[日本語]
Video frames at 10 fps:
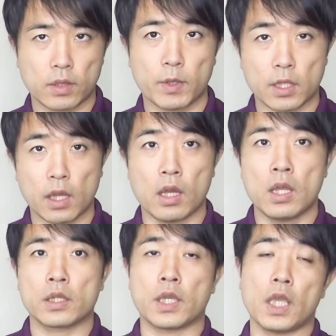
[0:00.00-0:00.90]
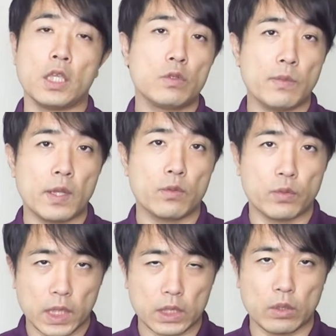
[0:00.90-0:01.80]
でまた原因不明の
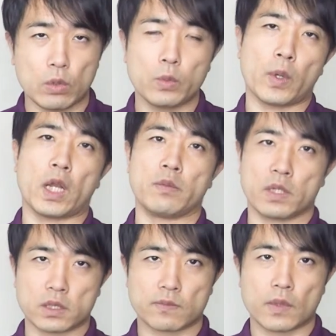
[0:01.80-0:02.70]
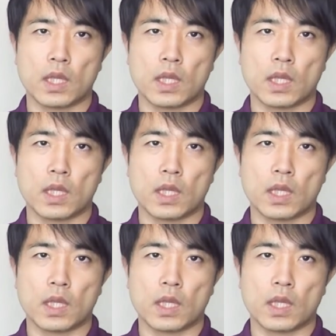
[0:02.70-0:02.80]
不妊ということもあります。